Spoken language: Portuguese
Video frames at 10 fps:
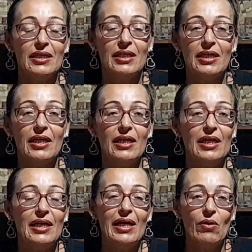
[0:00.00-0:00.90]
Que
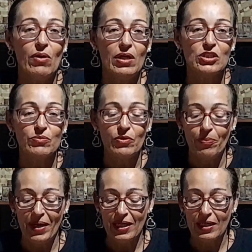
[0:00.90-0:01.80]
ele é ótimo
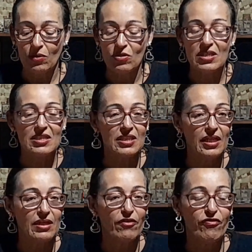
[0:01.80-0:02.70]
para
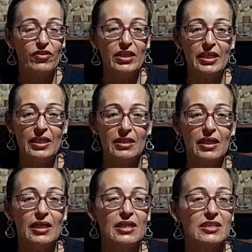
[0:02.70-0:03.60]
coceira,
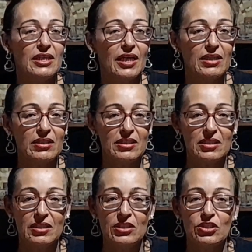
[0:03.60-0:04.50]
ferida, ele é
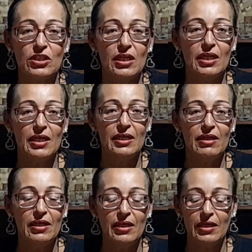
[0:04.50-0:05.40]
cicatrizante,
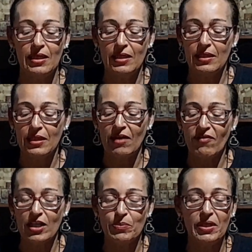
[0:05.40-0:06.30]
ele tem
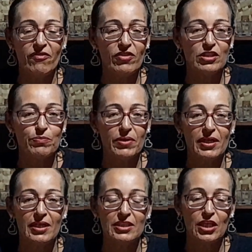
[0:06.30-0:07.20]
vários benefícios
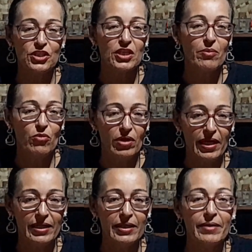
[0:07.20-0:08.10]
pra gente que é
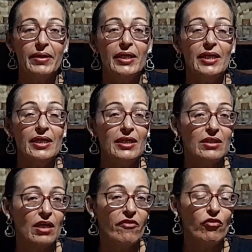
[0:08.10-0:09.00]
mulher, né?
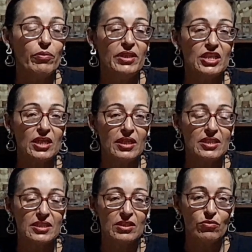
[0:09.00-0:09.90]
Então, eu vou deixar na
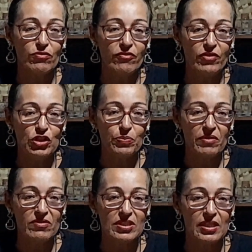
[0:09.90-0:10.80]
descrição do vídeo
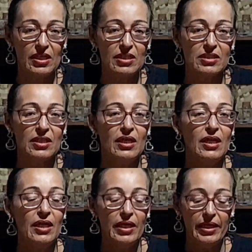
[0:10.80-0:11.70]
para vocês,
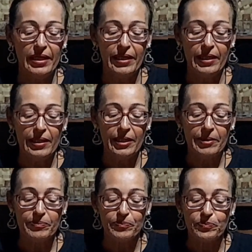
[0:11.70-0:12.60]
é